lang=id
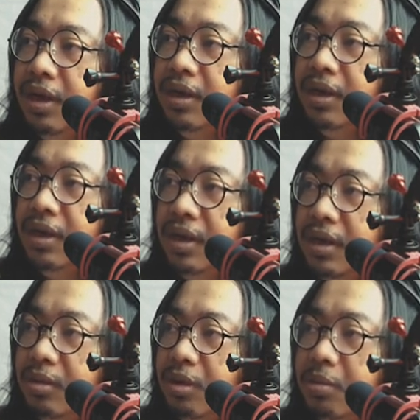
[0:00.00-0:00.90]
HD
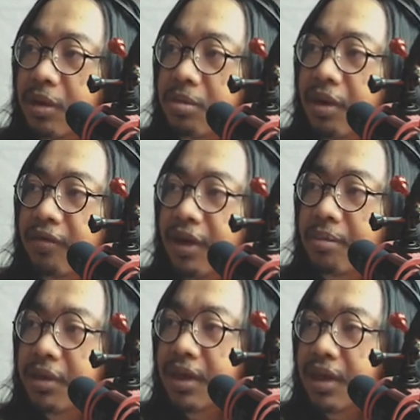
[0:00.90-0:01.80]
25
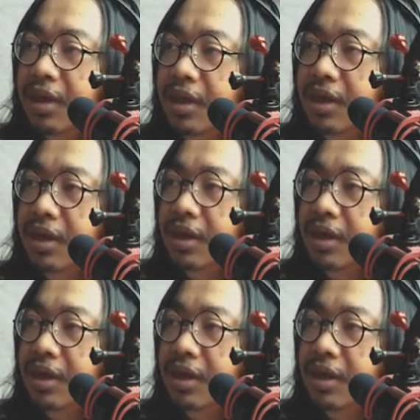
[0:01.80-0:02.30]
frame per second